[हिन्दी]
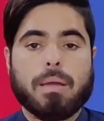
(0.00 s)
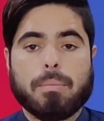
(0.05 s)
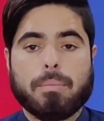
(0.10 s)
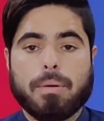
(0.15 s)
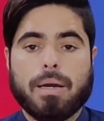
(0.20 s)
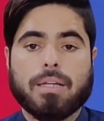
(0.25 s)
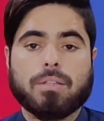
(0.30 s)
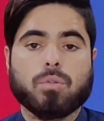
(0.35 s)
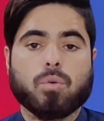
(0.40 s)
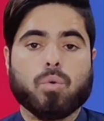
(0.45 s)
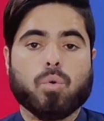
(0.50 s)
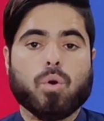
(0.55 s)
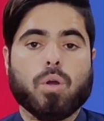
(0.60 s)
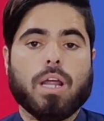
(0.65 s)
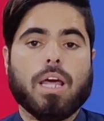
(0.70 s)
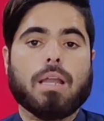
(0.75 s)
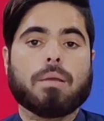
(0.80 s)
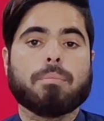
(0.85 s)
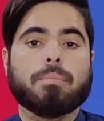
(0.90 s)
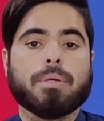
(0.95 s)
अगर मैं बात करूँ
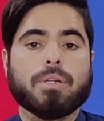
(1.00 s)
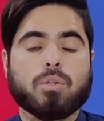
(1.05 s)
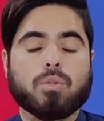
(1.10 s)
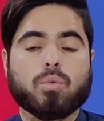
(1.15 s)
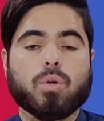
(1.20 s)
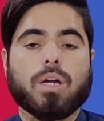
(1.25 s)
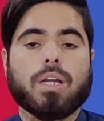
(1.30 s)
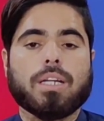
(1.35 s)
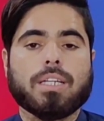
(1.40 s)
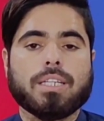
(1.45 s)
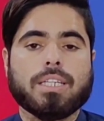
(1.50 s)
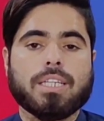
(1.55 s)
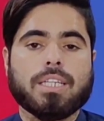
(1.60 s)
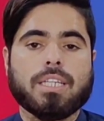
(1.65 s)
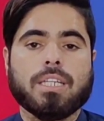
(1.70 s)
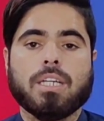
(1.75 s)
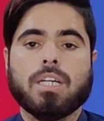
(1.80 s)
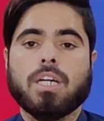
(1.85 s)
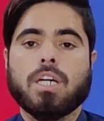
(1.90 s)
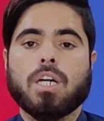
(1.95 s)
ओवरऑल बिल्ड क्वालिटी
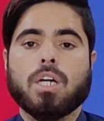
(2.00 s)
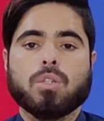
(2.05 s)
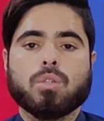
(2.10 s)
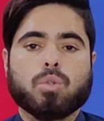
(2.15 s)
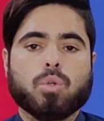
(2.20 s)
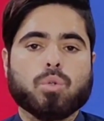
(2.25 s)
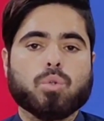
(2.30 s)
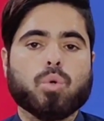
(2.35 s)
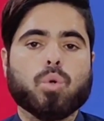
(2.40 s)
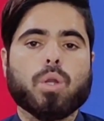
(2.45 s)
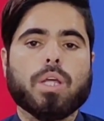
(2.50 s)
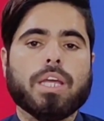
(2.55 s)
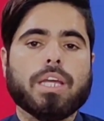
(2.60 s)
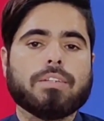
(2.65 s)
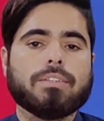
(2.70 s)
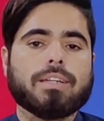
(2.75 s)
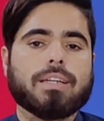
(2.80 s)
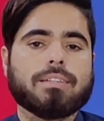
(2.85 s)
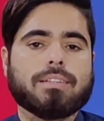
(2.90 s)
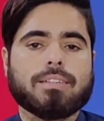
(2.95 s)
की तो दोनों
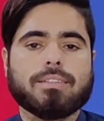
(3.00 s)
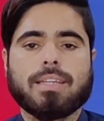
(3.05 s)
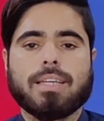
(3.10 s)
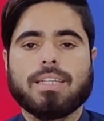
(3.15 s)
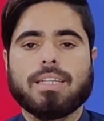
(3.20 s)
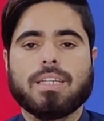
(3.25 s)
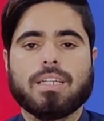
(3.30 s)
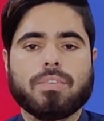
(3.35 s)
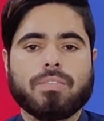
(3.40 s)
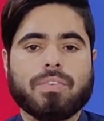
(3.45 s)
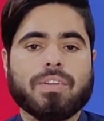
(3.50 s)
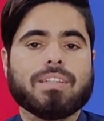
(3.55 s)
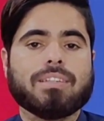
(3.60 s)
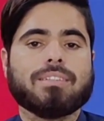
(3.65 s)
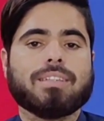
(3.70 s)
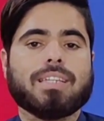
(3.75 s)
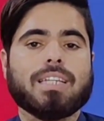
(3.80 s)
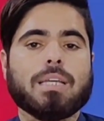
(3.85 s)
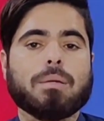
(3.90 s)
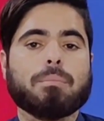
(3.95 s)
एक जैसे ज़्यादा
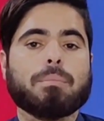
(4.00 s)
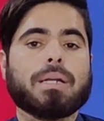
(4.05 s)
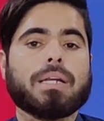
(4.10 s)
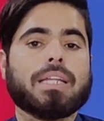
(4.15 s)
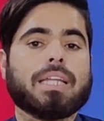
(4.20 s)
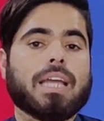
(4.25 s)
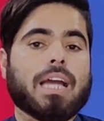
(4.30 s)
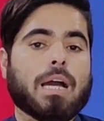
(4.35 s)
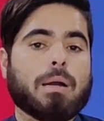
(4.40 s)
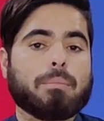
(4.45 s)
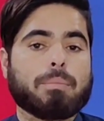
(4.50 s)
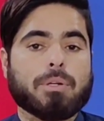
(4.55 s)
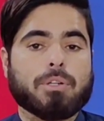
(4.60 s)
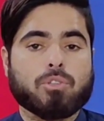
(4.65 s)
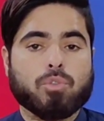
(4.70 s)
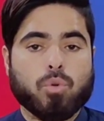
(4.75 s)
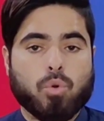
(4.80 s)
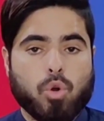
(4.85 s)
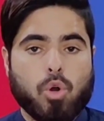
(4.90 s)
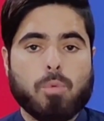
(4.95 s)
डिफरेंस नहीं है बट यहाँ पर
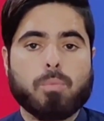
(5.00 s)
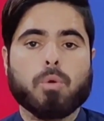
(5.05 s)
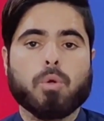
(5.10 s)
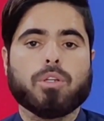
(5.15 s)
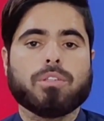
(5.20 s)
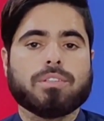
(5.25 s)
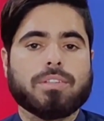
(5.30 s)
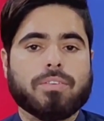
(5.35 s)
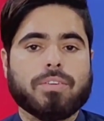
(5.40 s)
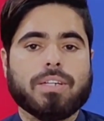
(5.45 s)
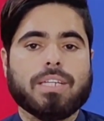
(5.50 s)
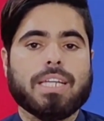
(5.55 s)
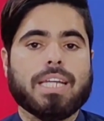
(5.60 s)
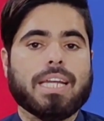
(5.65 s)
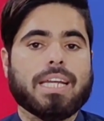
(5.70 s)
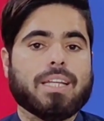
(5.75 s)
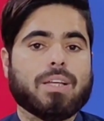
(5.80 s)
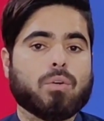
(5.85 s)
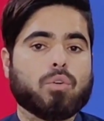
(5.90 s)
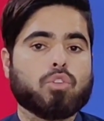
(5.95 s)
जो ओप्पो ए सेवेंटी
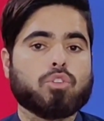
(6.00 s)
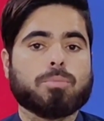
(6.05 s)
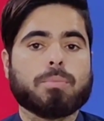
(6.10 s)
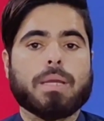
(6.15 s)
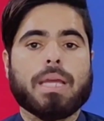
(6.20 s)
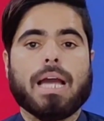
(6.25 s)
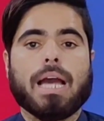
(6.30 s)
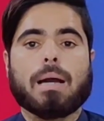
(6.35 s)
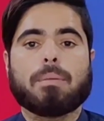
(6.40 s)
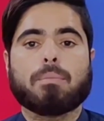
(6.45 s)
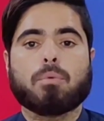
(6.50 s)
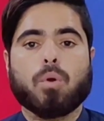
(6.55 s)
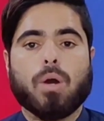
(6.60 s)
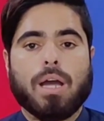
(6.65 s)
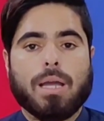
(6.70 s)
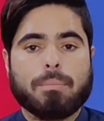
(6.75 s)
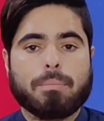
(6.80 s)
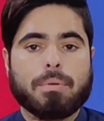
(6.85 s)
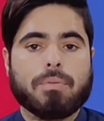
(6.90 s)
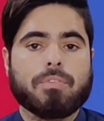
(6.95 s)
एट है उसमें आपको
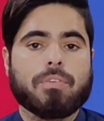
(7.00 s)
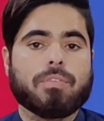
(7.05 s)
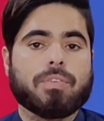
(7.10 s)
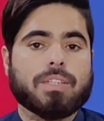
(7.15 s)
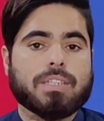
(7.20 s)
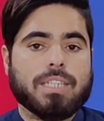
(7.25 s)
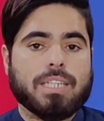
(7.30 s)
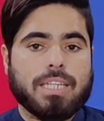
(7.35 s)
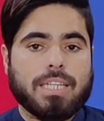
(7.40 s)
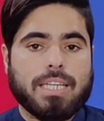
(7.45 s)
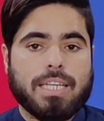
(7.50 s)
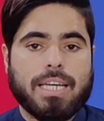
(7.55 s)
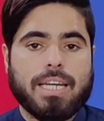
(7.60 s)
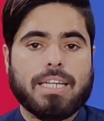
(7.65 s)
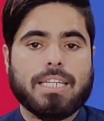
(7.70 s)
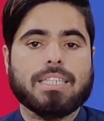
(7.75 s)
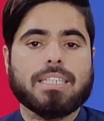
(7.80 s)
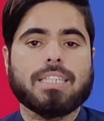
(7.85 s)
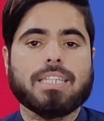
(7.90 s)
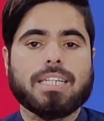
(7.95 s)
आई पी फिफ्टी थ्री की
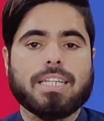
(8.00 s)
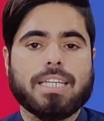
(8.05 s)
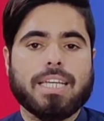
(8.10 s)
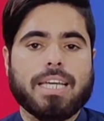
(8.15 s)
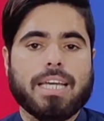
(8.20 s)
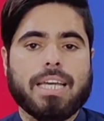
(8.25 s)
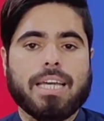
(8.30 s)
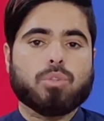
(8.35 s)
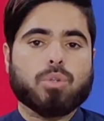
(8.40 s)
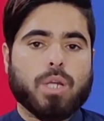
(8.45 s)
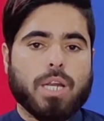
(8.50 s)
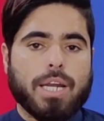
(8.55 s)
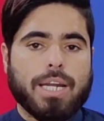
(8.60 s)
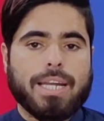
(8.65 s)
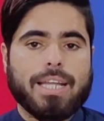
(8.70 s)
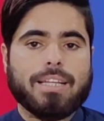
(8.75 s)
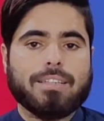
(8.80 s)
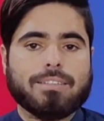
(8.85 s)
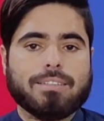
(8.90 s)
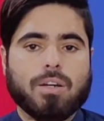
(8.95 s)
रेटिंग दी गई है जो कि
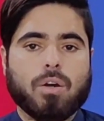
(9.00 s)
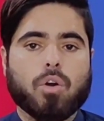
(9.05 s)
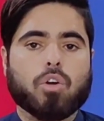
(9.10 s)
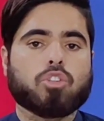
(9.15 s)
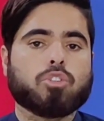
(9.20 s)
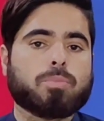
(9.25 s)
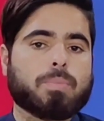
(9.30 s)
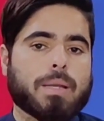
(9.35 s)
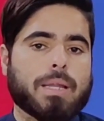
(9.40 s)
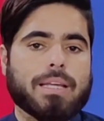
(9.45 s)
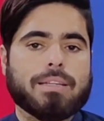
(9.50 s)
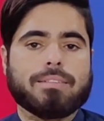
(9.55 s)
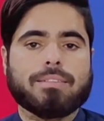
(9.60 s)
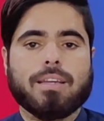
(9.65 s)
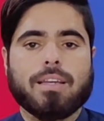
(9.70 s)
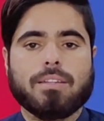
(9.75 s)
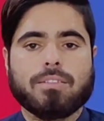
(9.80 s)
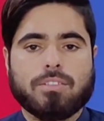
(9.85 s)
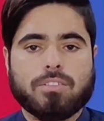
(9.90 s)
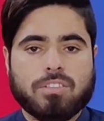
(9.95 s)
डस्ट और स्प्लैश
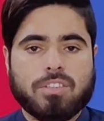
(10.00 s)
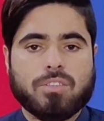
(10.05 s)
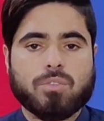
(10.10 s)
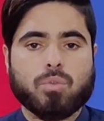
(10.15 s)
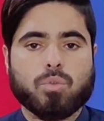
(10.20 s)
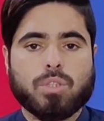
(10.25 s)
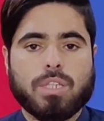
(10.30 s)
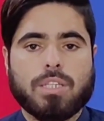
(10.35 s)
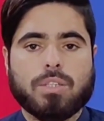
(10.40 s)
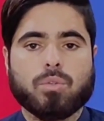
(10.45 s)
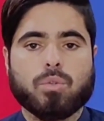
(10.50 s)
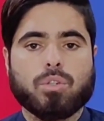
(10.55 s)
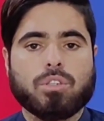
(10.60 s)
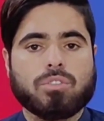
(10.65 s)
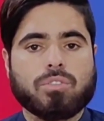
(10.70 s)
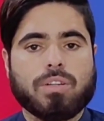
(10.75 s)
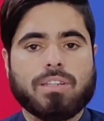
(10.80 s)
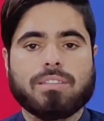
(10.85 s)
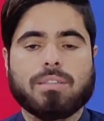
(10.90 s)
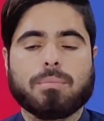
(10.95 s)
रेजिस्टेंस होता है तो
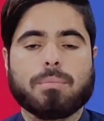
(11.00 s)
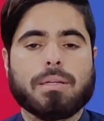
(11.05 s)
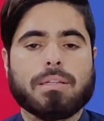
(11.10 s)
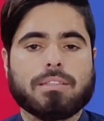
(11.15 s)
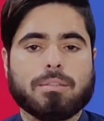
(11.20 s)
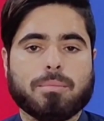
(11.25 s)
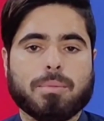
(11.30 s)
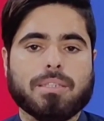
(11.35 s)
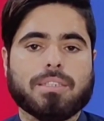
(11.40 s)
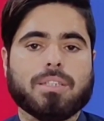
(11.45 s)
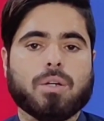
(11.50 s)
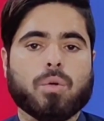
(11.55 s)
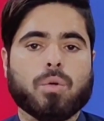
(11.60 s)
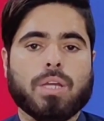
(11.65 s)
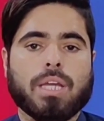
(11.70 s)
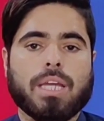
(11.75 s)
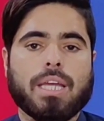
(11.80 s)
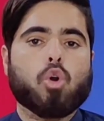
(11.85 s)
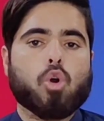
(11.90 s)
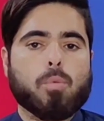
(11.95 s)
इस वजह से मैं समझता हूँ
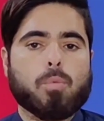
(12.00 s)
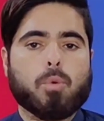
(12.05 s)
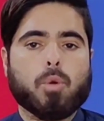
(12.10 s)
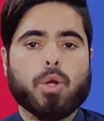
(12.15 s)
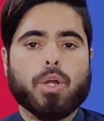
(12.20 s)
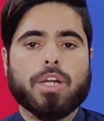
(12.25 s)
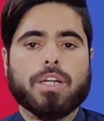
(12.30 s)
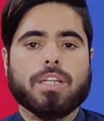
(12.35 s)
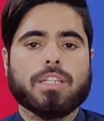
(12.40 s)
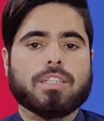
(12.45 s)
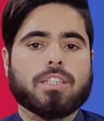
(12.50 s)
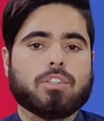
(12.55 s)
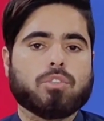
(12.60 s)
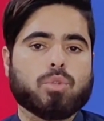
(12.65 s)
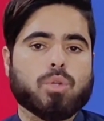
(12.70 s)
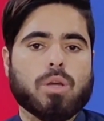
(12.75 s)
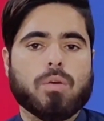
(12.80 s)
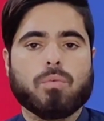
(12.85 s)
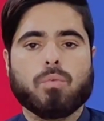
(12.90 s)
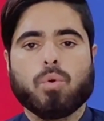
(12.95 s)
कि ओप्पो एटर
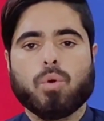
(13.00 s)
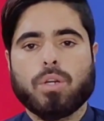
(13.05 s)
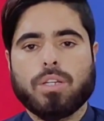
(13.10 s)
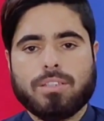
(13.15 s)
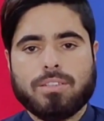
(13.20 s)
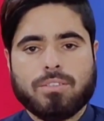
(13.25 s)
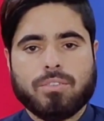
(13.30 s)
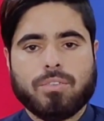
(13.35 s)
जो है वो